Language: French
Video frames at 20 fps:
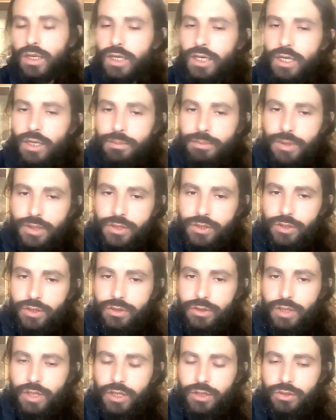la
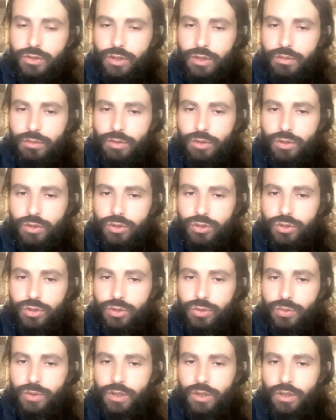personne actuellement que je
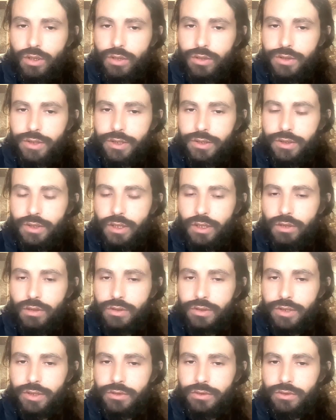suis en quête, elle
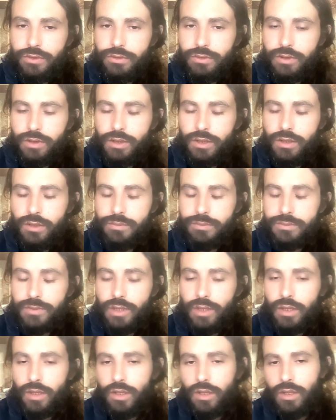enquête. Voilà.
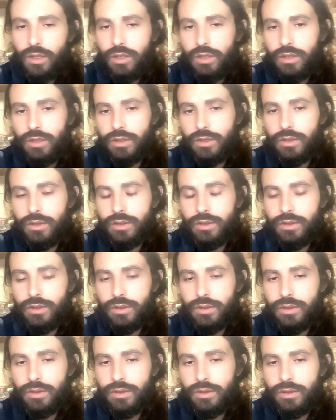
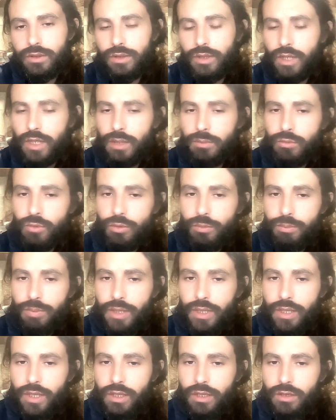Euh, mon
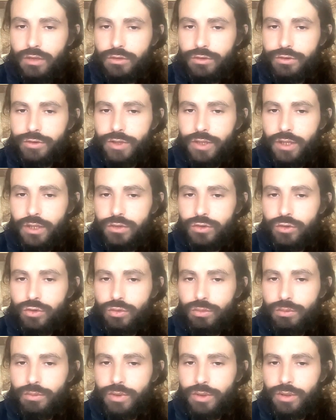père vient
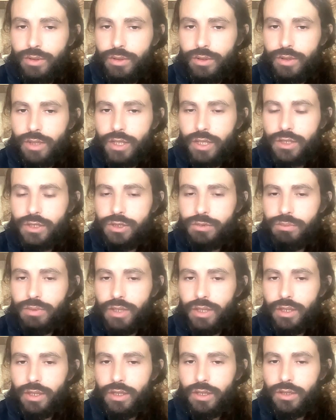de me
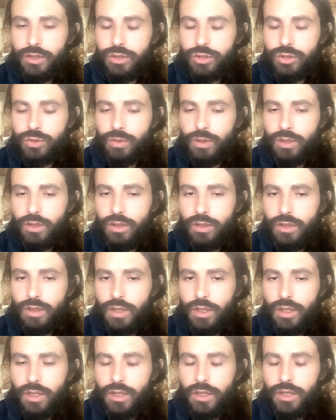inspirer un choix.
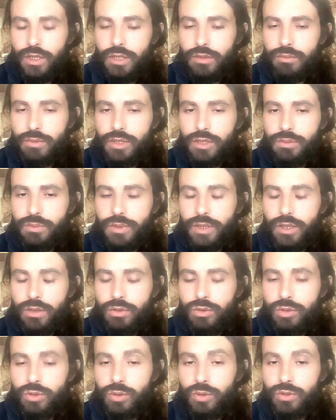Il m'a inspiré
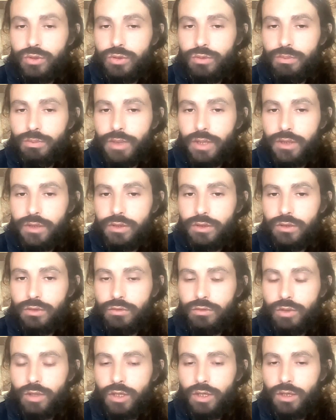le choix d'une personne,
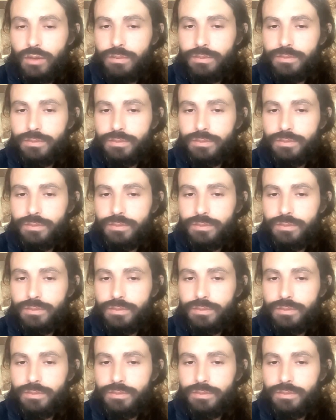voilà,